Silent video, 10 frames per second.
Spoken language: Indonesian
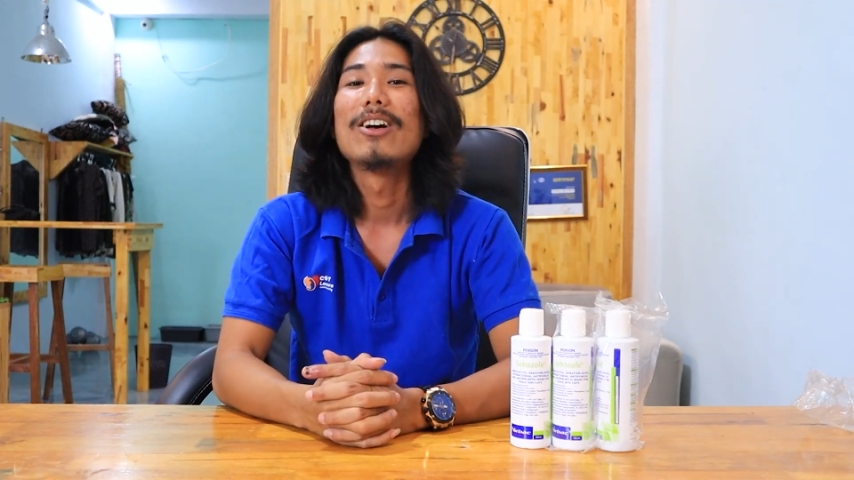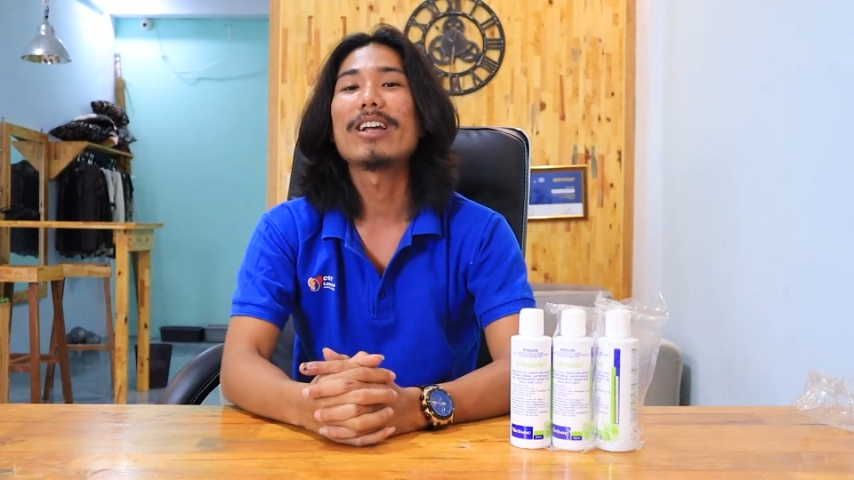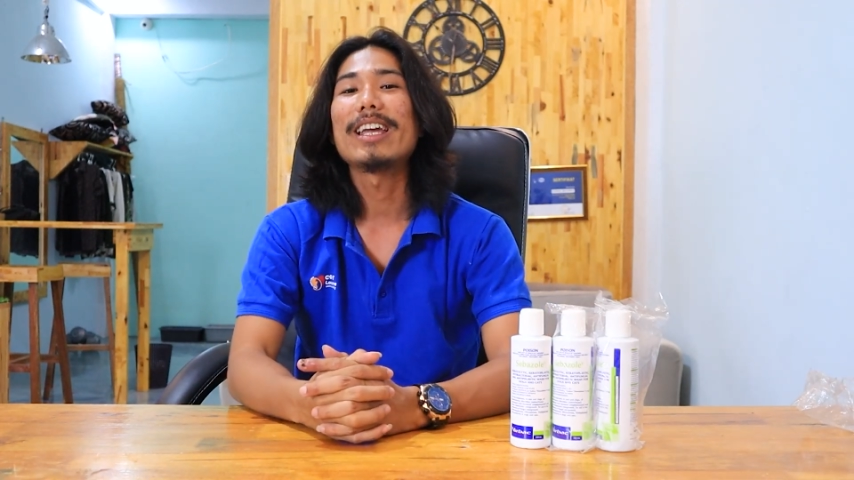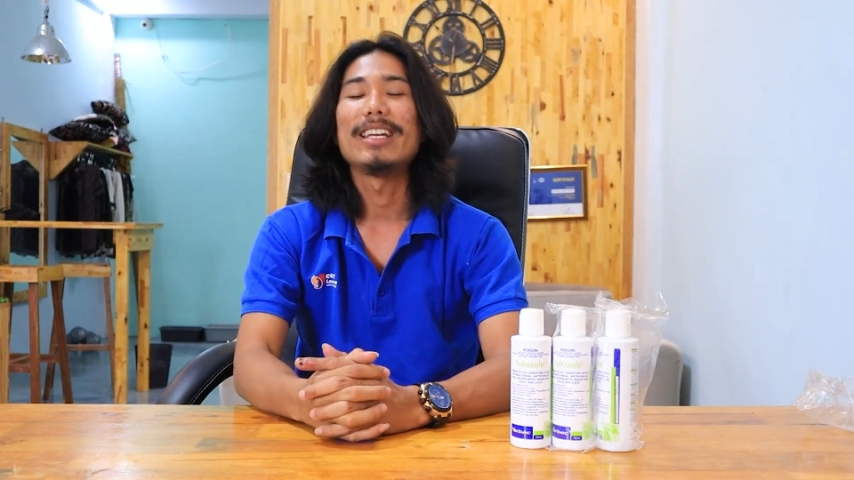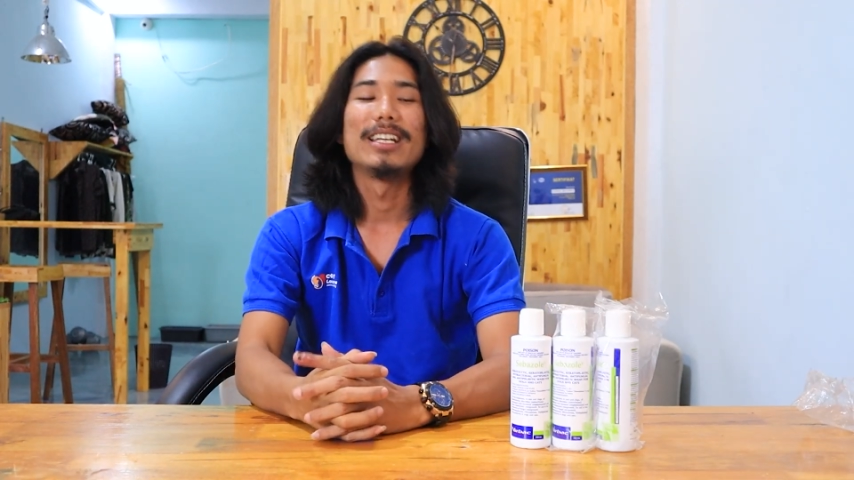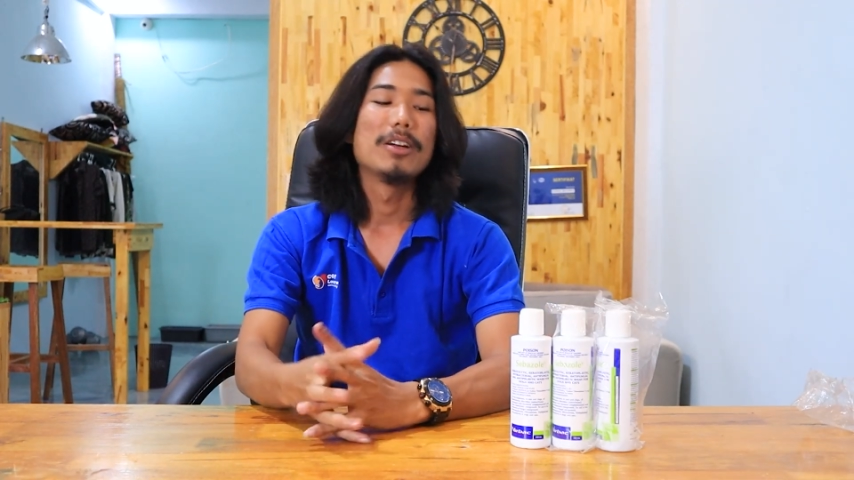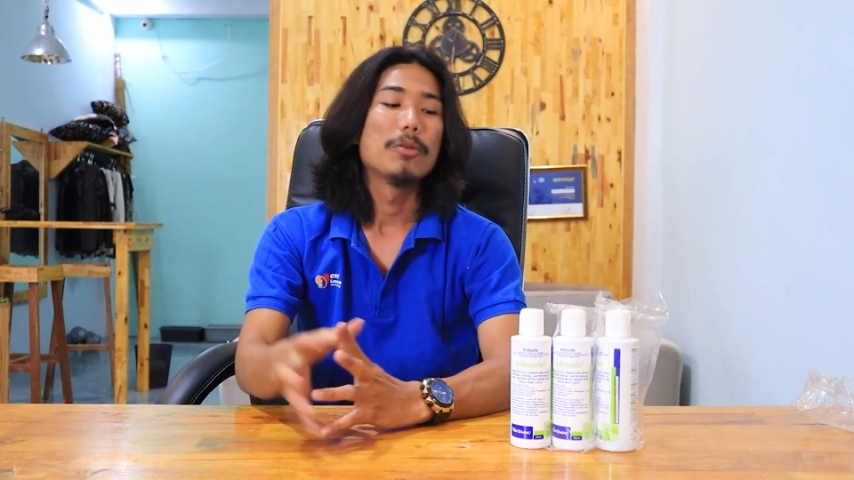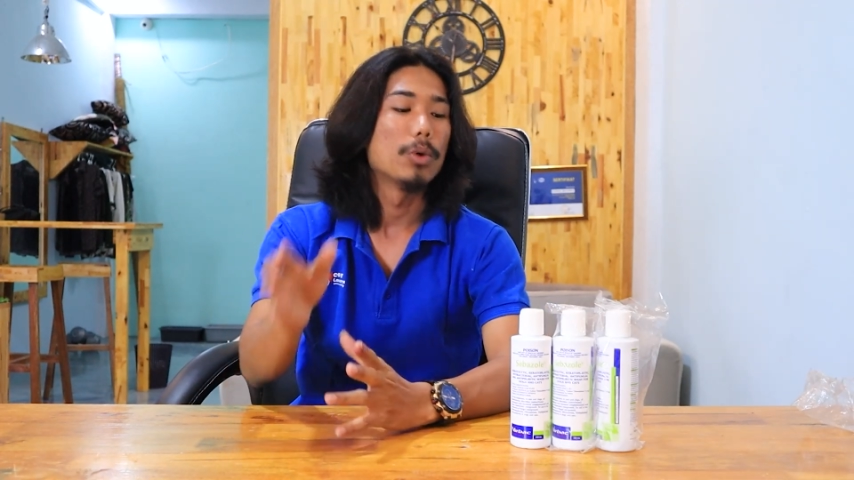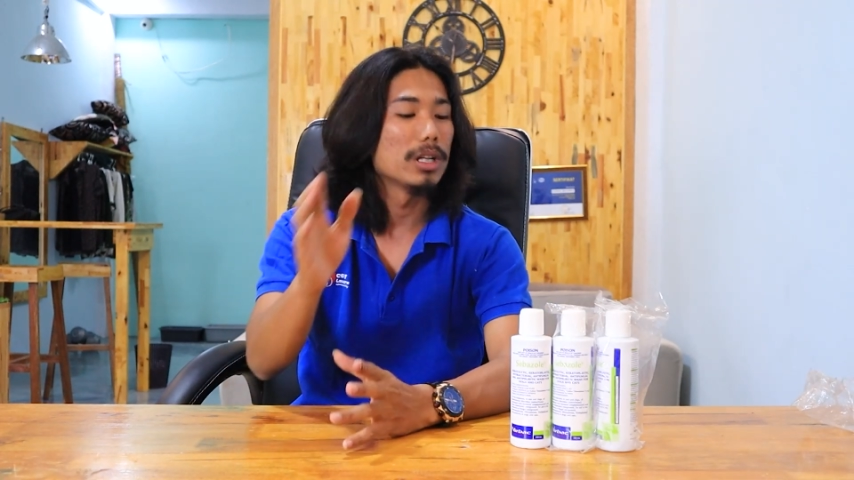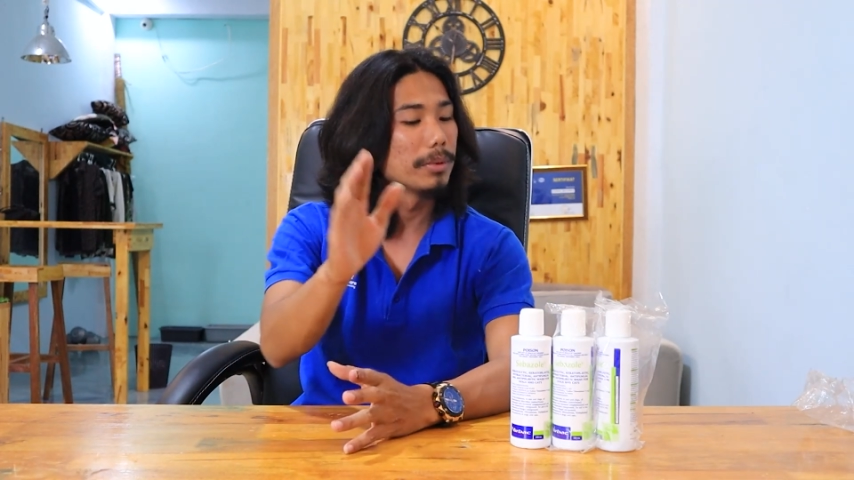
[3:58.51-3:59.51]
Oke, okay,
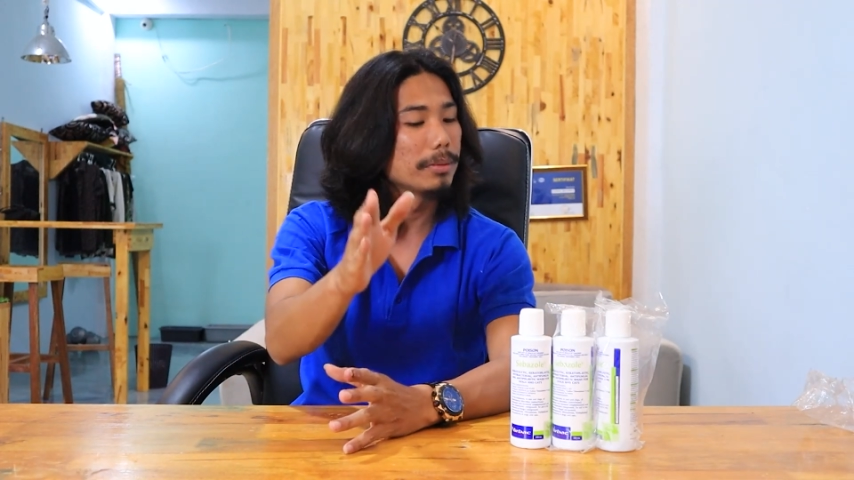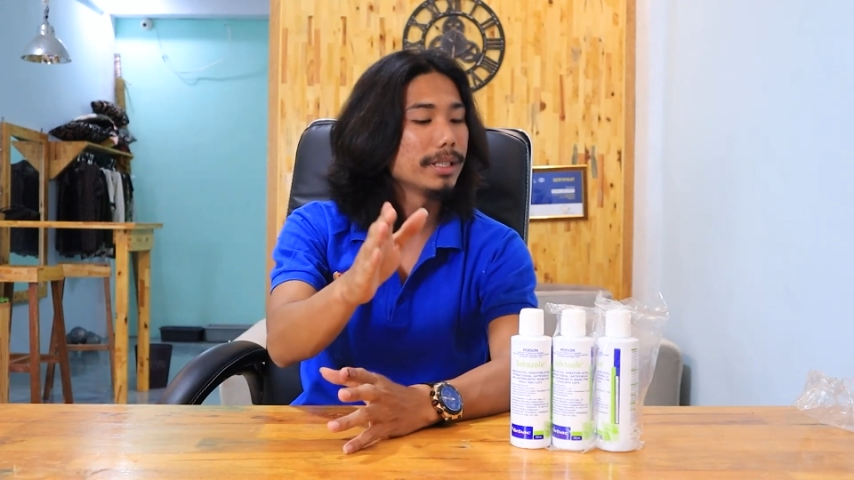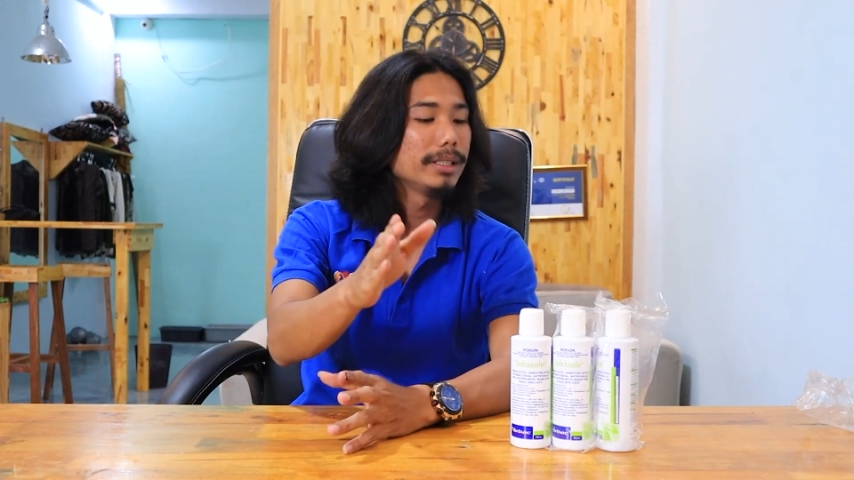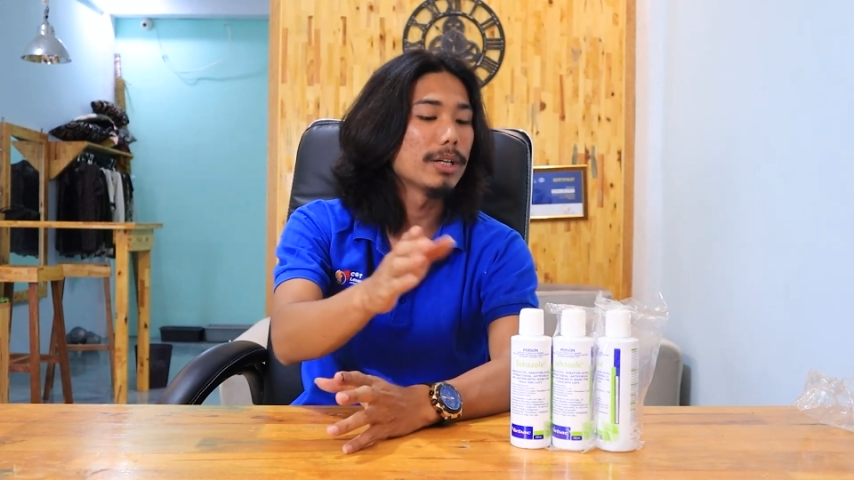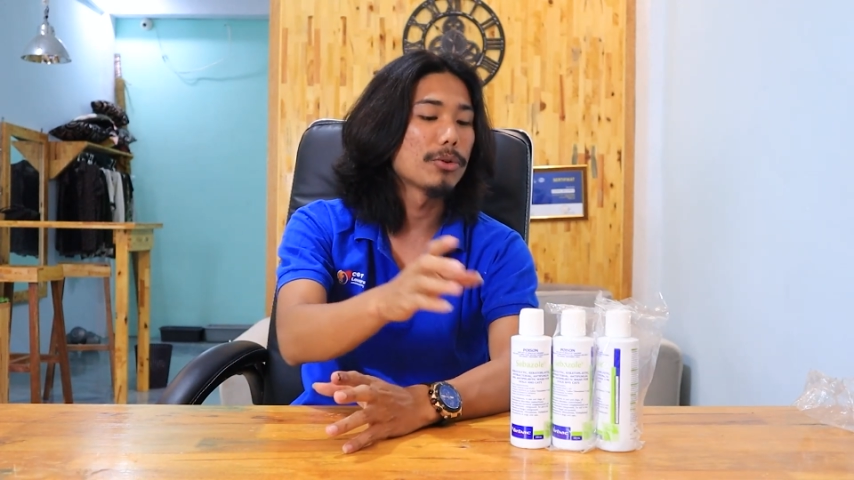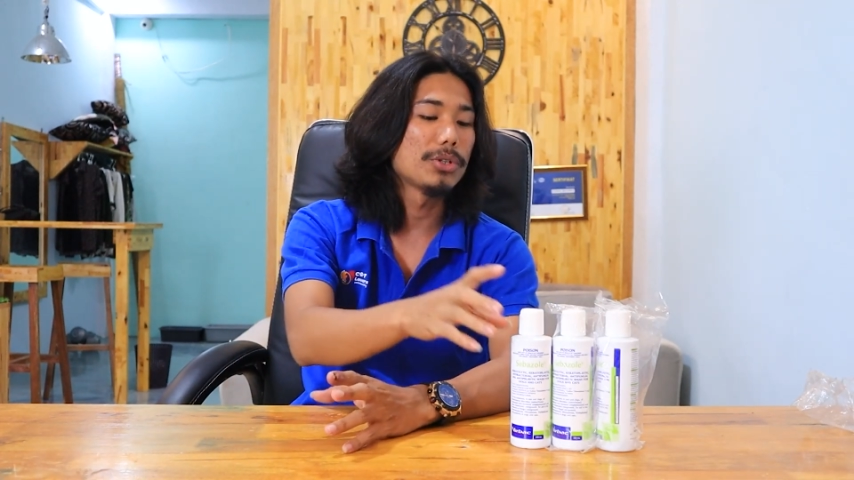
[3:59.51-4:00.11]
buat teman-teman yang